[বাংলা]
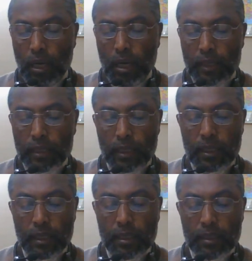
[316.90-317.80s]
আরা
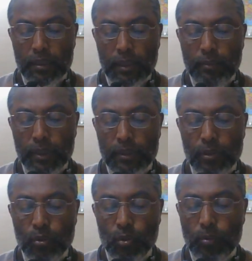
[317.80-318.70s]
নামে একটি
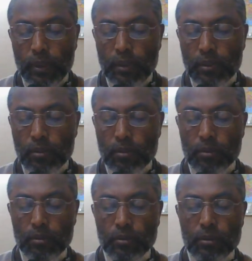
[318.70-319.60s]
নৌবাহিনী গঠন
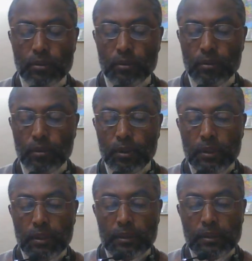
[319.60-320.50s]
করেছিল
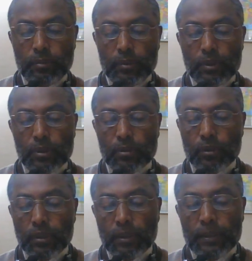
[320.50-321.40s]
যে বিশেষ
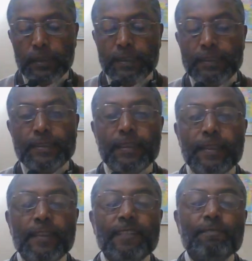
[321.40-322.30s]
করে যে
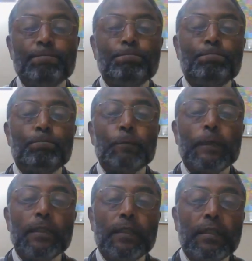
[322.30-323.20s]

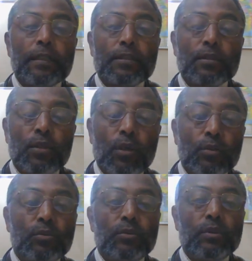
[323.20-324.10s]
এই এরা
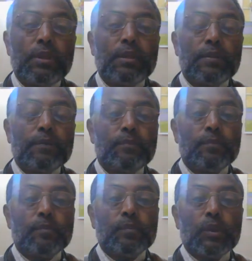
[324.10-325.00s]
স্থলযুদ্ধে
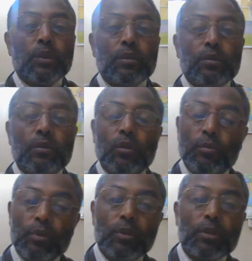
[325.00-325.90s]

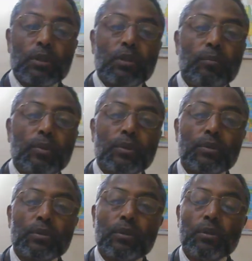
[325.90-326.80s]
অভিজ্ঞতা সম্পন্ন
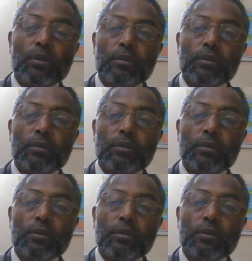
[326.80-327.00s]
ছিল